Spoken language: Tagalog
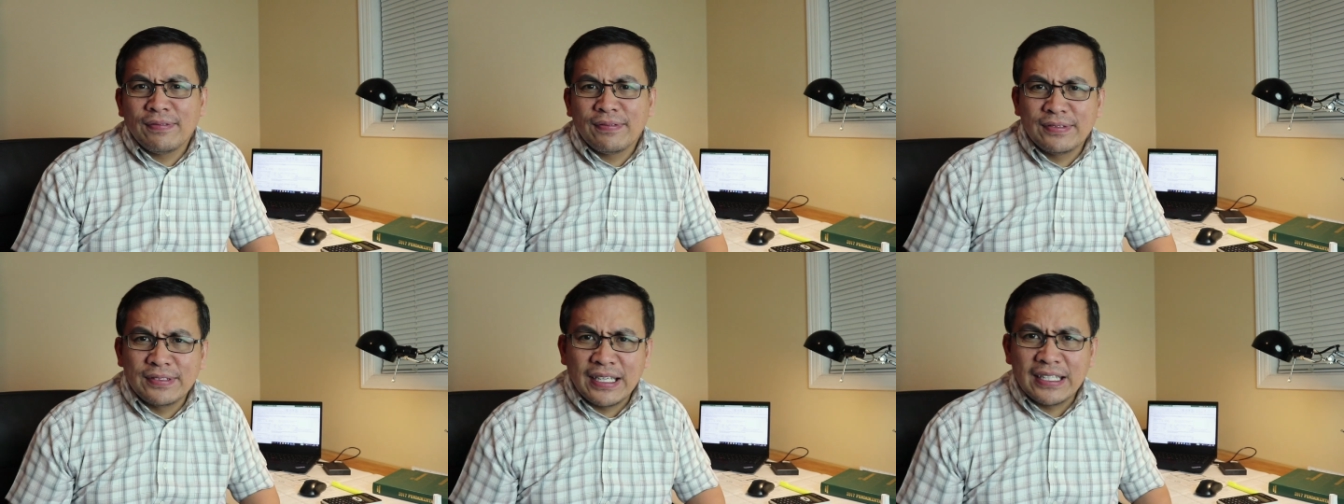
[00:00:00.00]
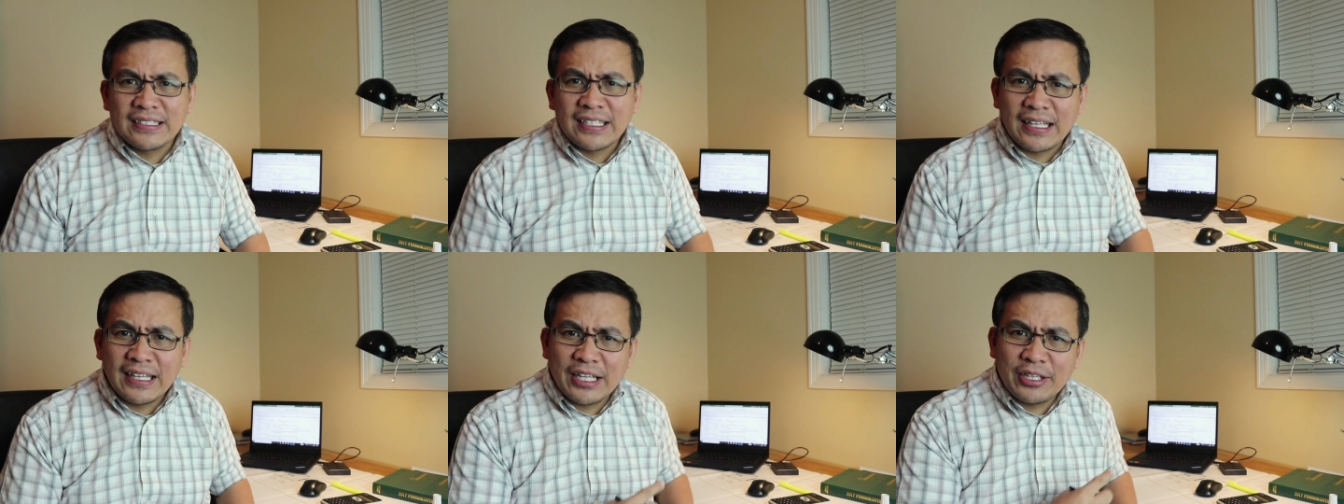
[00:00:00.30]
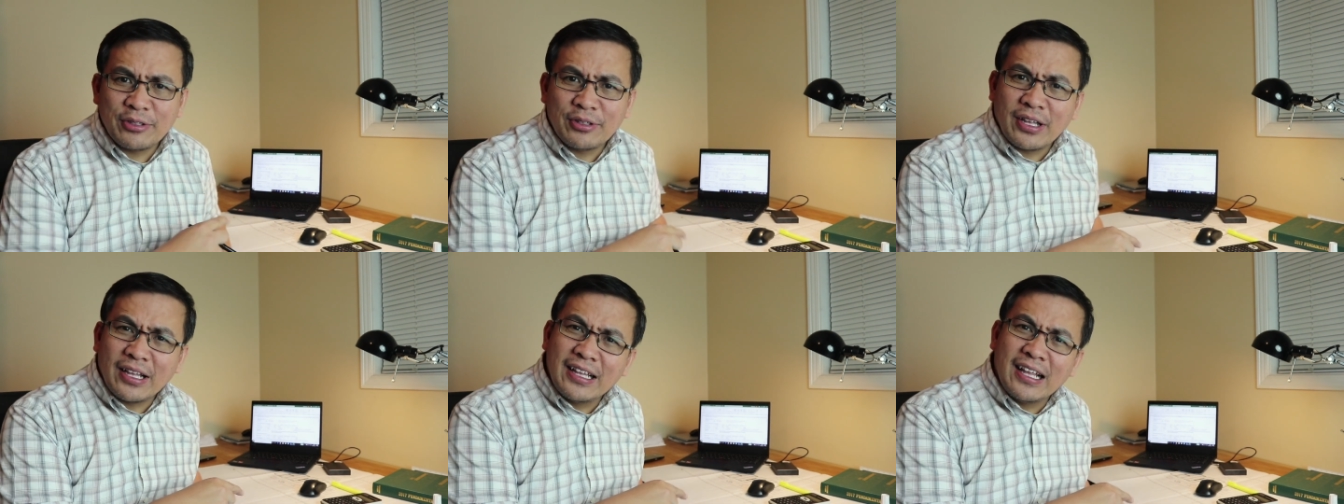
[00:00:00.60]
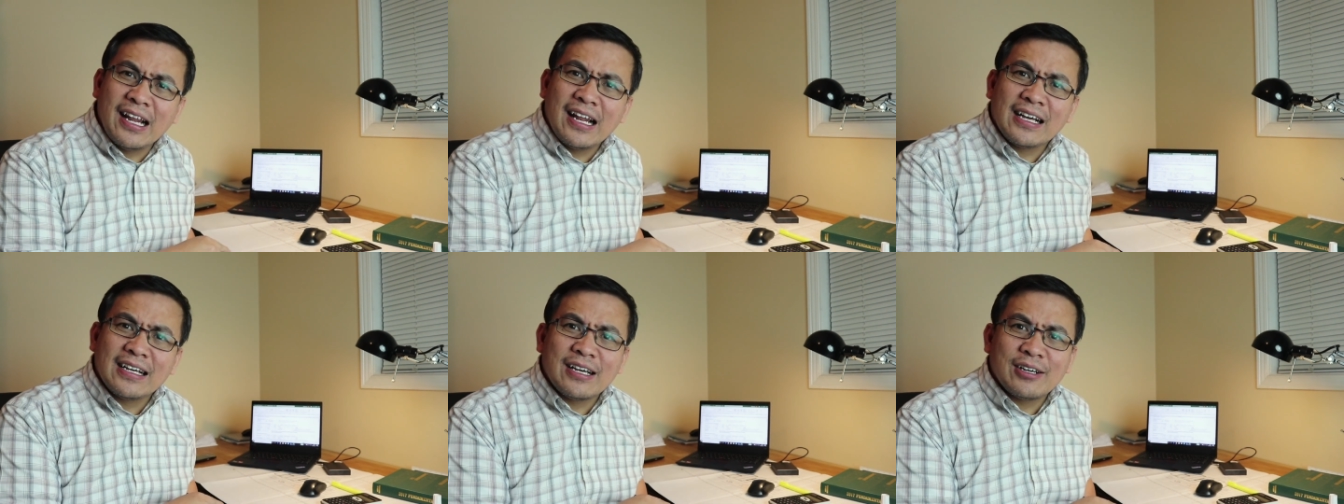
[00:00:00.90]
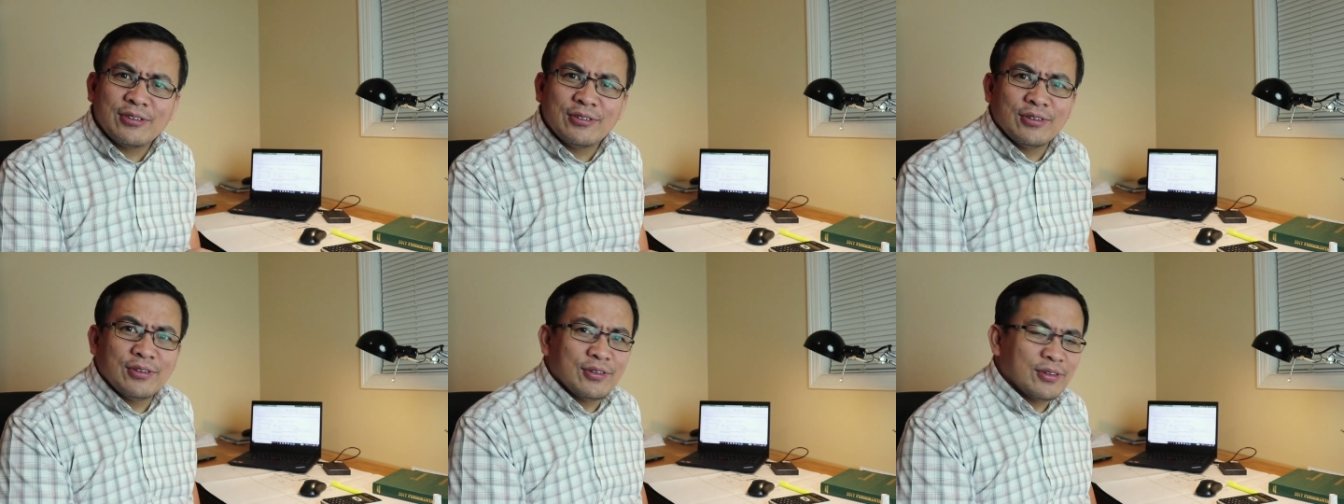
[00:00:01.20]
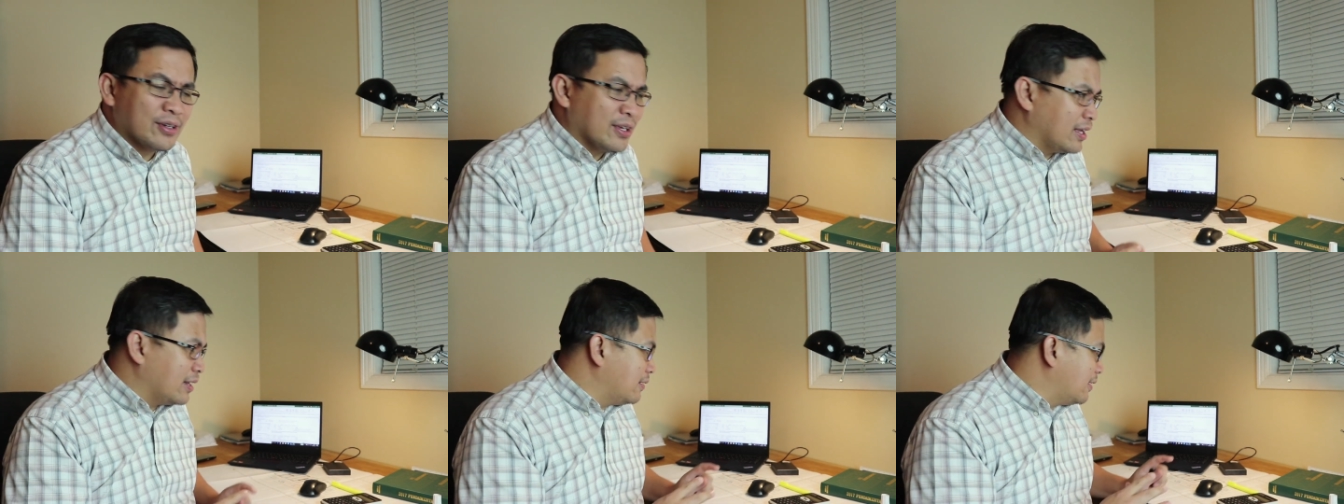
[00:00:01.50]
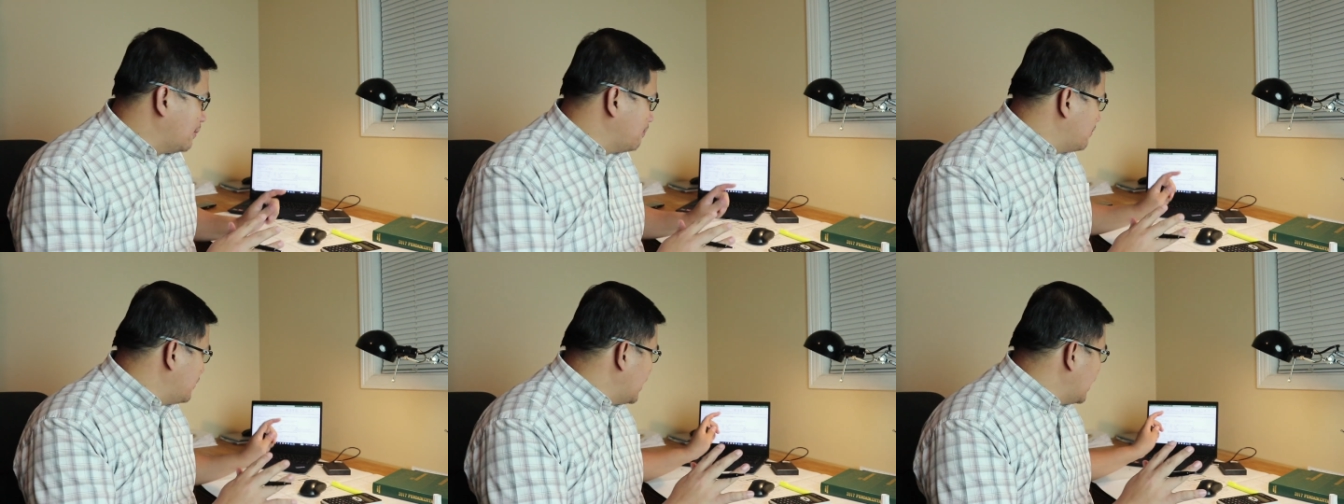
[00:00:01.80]
since andito na din lang ako,
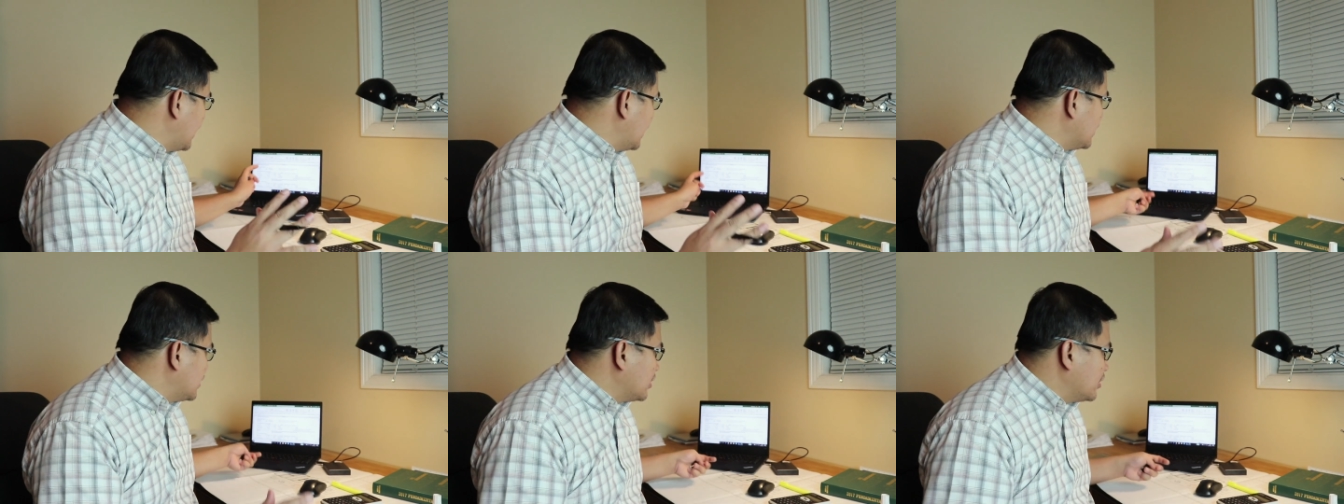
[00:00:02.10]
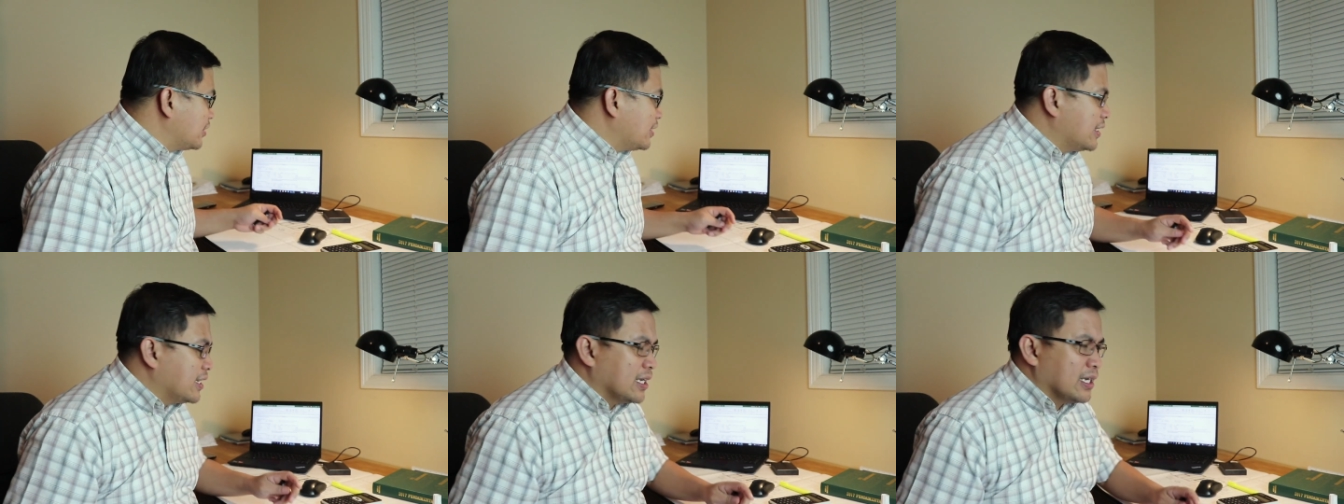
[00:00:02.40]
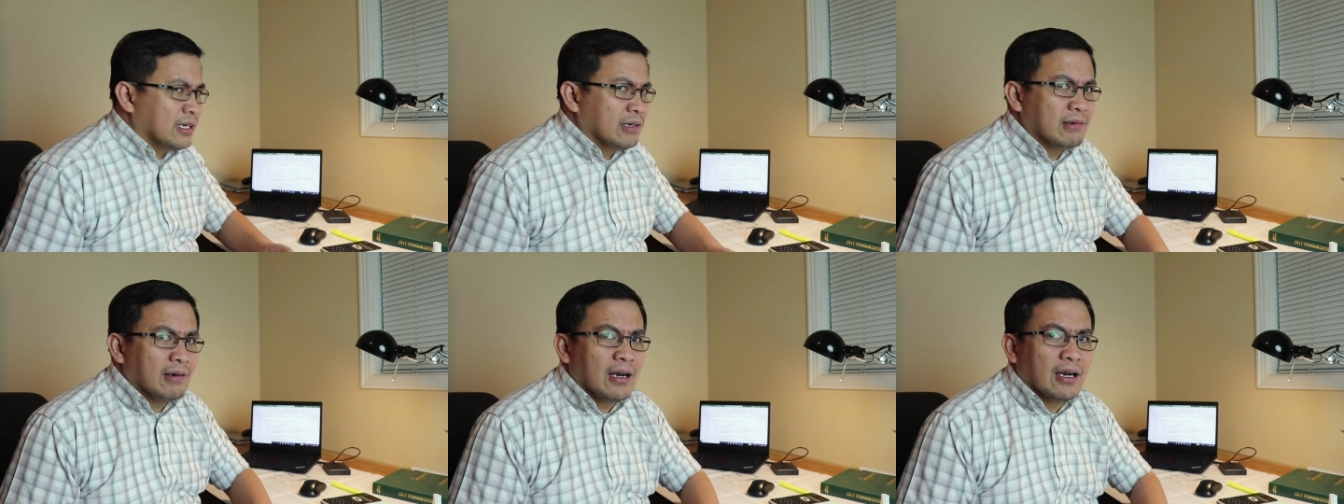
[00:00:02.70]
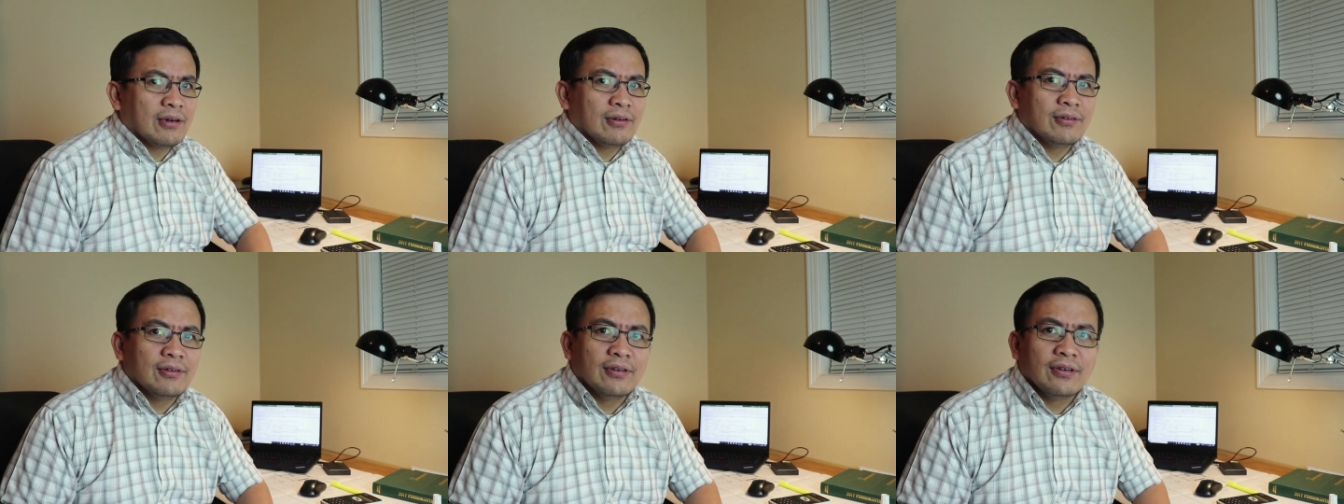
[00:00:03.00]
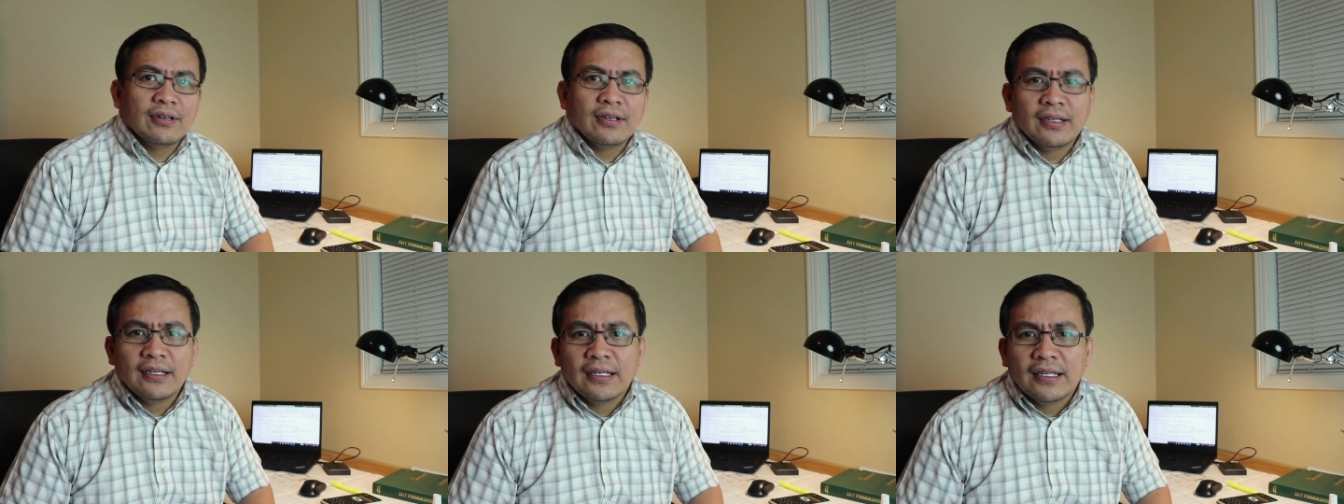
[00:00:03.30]
nakikita yung ginagawa ko.